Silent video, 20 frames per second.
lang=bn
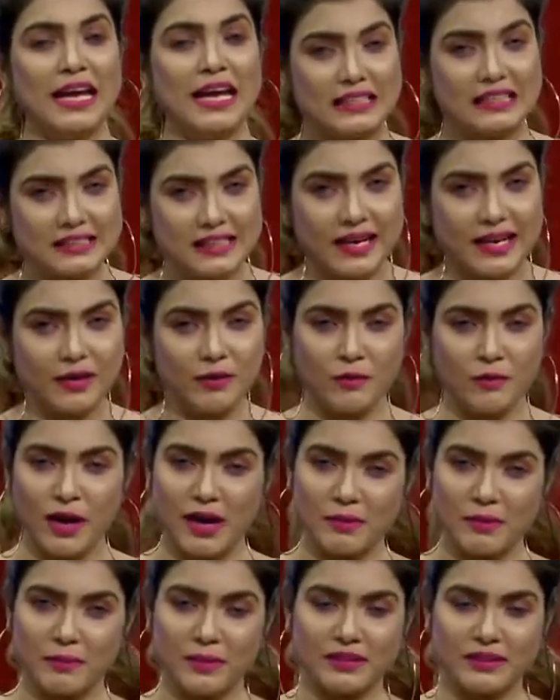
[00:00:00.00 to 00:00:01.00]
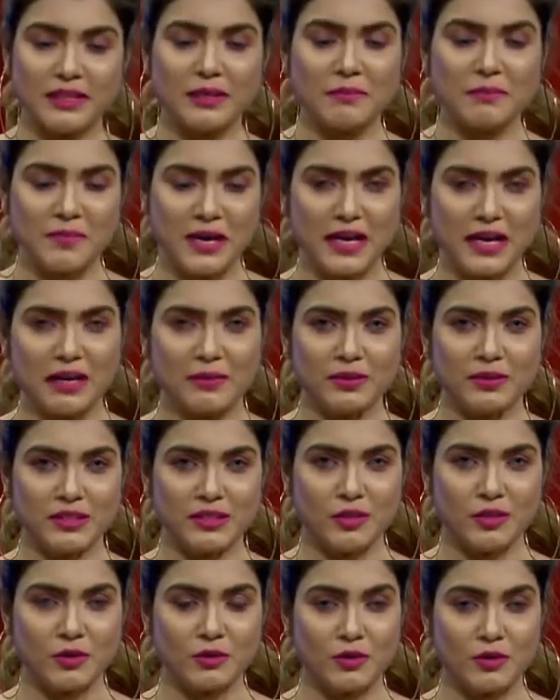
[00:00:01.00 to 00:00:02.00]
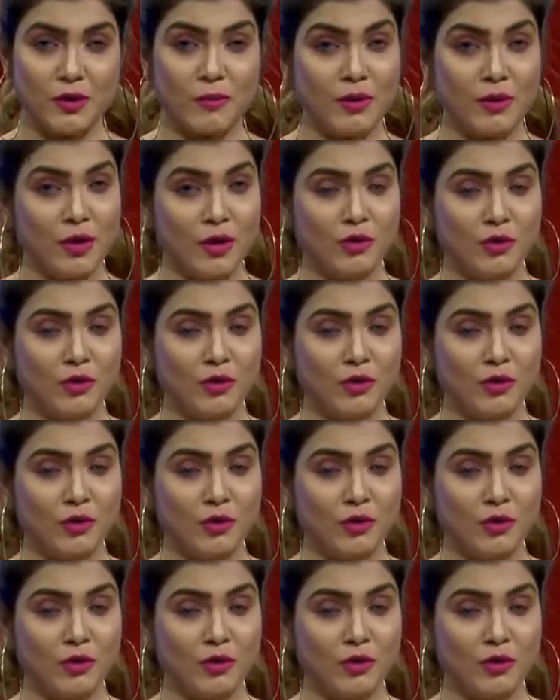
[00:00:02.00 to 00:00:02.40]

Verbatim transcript: এক্সেলেন্ট ওয়ার্ল্ড প্রেজেন্ট বাংলা বাজার ডট কম